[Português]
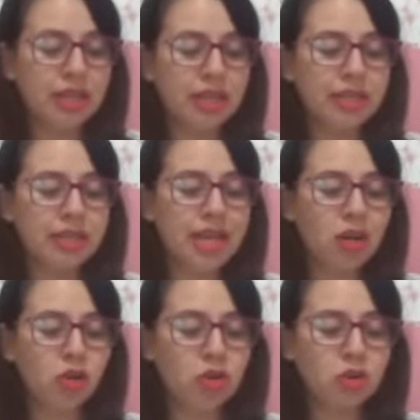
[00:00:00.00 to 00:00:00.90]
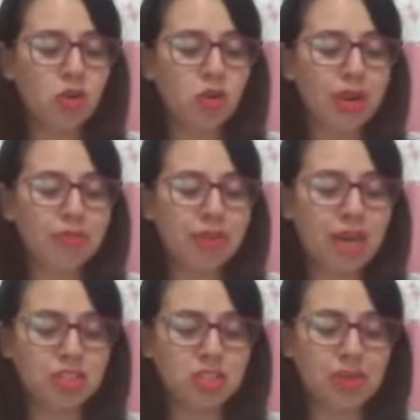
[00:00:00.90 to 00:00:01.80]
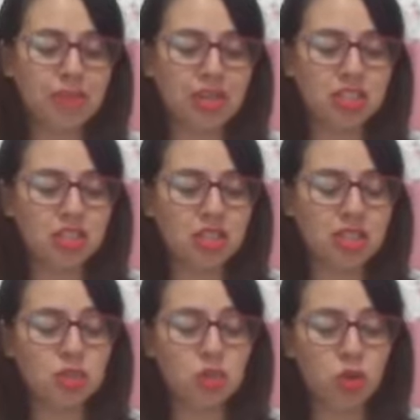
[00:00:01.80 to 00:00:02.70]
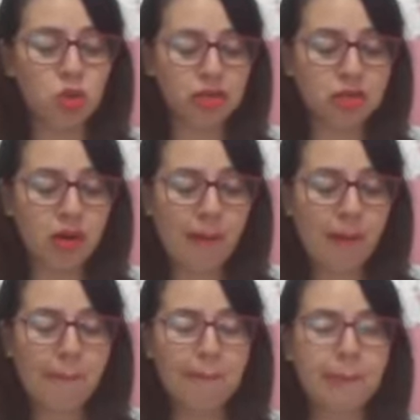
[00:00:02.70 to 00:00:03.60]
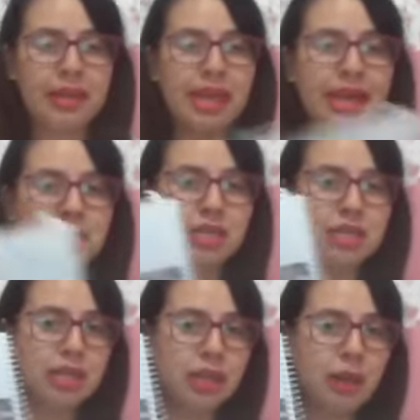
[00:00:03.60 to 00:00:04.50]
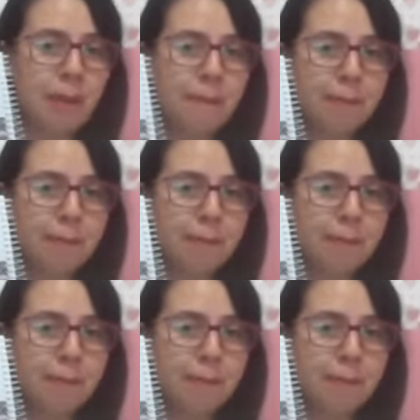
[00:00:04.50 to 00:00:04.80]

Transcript: De acordo com a imagem da página 18, que é essa aqui,